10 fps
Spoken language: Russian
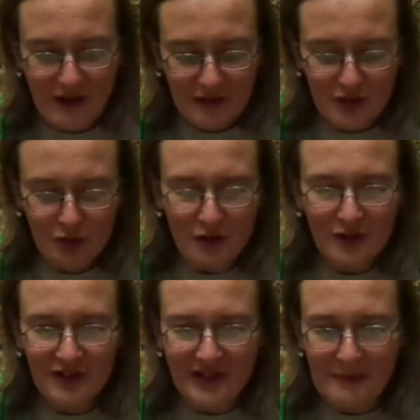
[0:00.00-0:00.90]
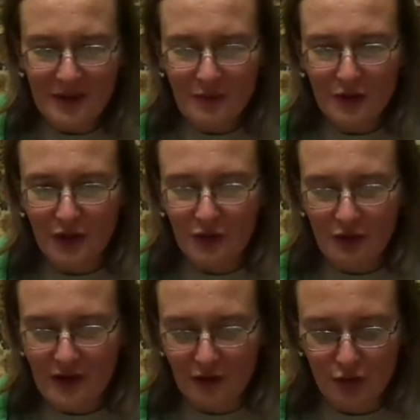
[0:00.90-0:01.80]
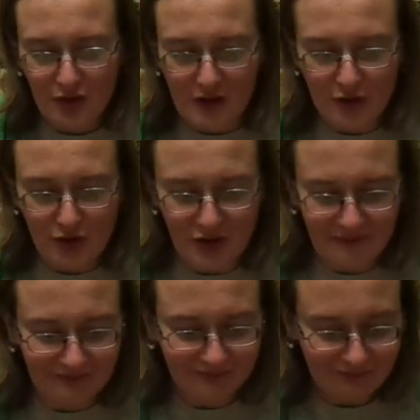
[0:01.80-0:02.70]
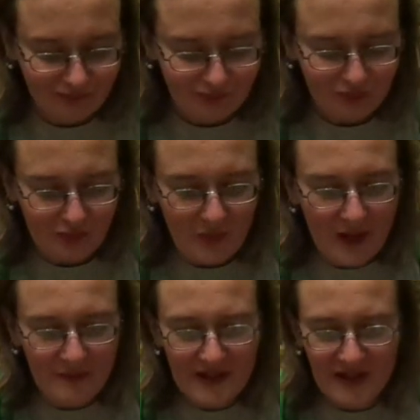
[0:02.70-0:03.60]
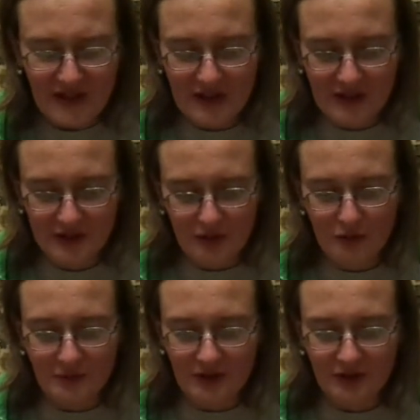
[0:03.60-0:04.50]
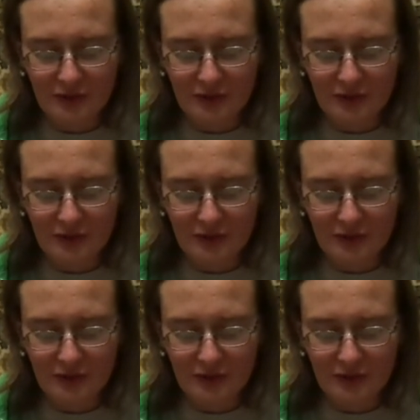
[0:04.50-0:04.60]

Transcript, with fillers: не только сам ребенок, но и окружающие. Всякие разные комплексы.